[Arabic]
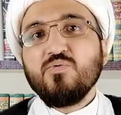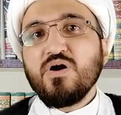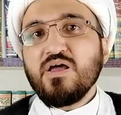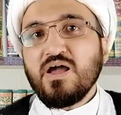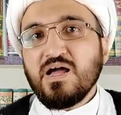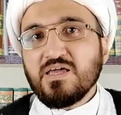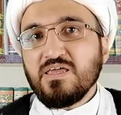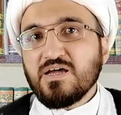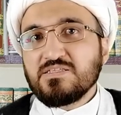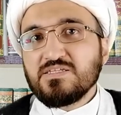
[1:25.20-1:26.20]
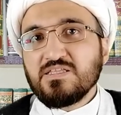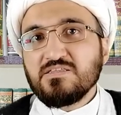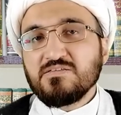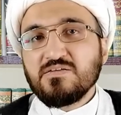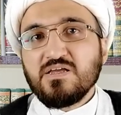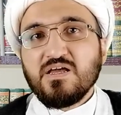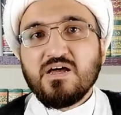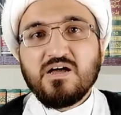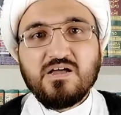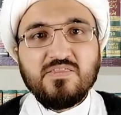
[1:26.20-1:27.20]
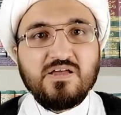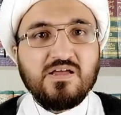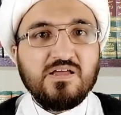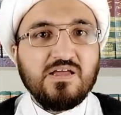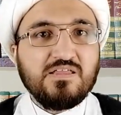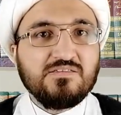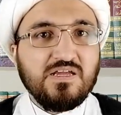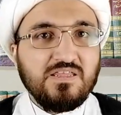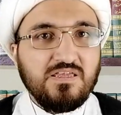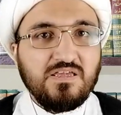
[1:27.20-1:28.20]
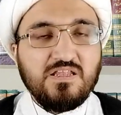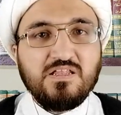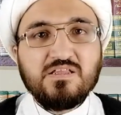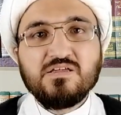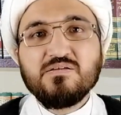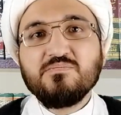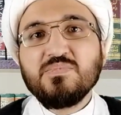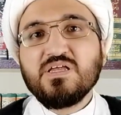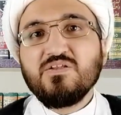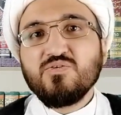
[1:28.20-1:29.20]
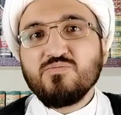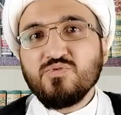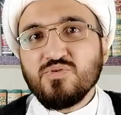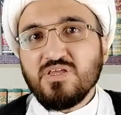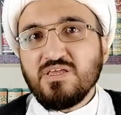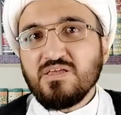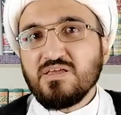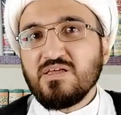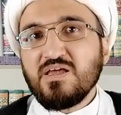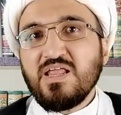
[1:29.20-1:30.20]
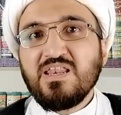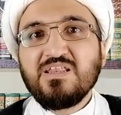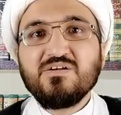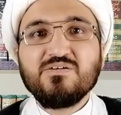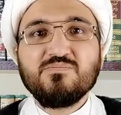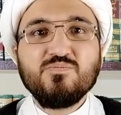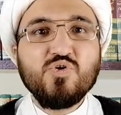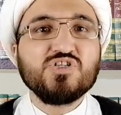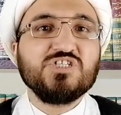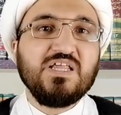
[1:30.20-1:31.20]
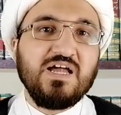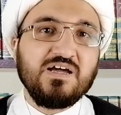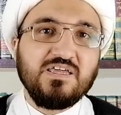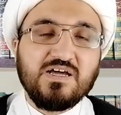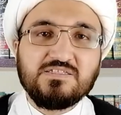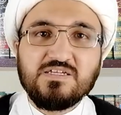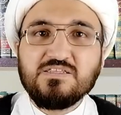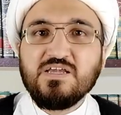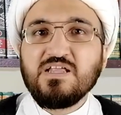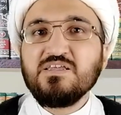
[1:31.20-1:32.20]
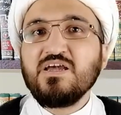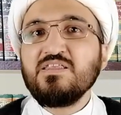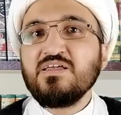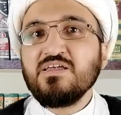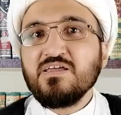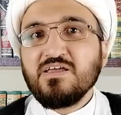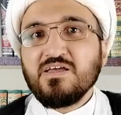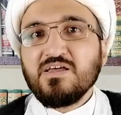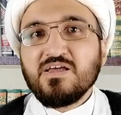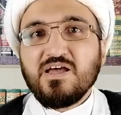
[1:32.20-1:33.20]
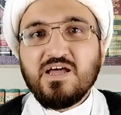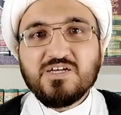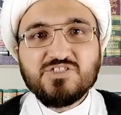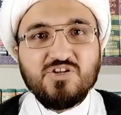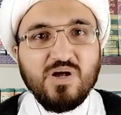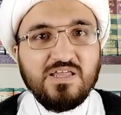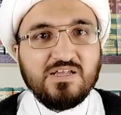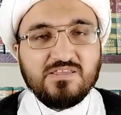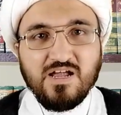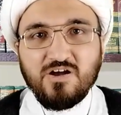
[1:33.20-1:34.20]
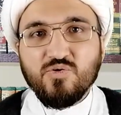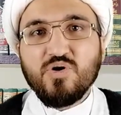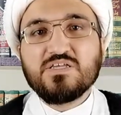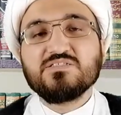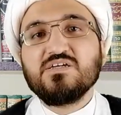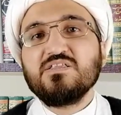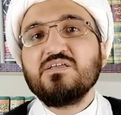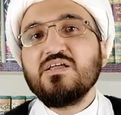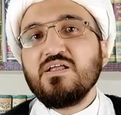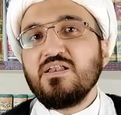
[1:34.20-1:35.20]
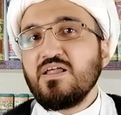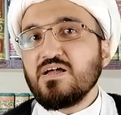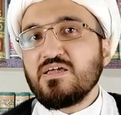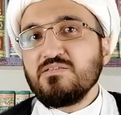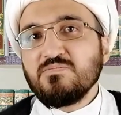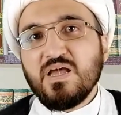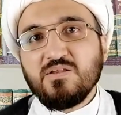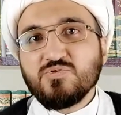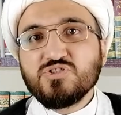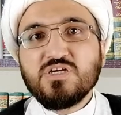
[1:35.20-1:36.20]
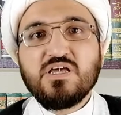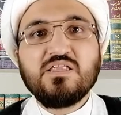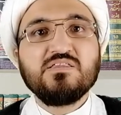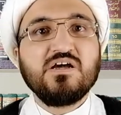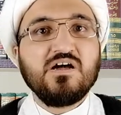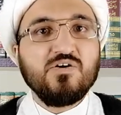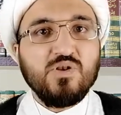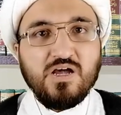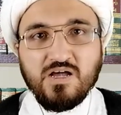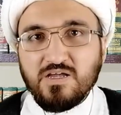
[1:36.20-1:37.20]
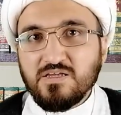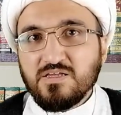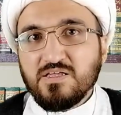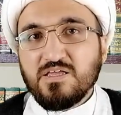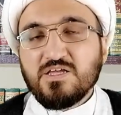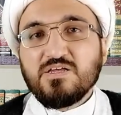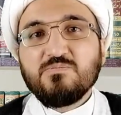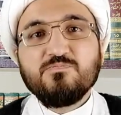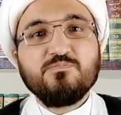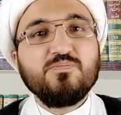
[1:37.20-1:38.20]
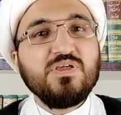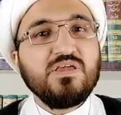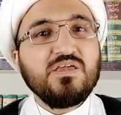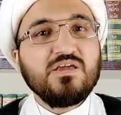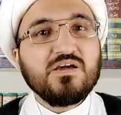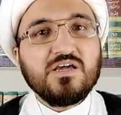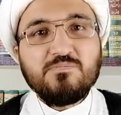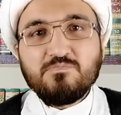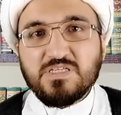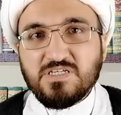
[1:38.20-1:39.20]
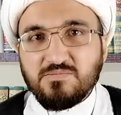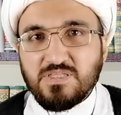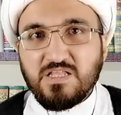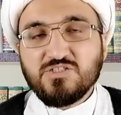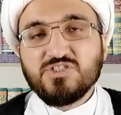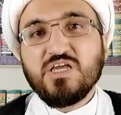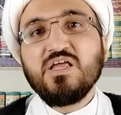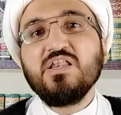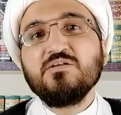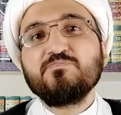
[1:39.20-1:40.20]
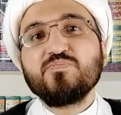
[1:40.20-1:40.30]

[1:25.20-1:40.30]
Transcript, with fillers: وحقيقة هذا الدليل من الأمور المخجلة حقيقة يعني أنا أخجل أن أطرحه أصلا لكن المشكلة أن هؤلاء بقمة من الجهل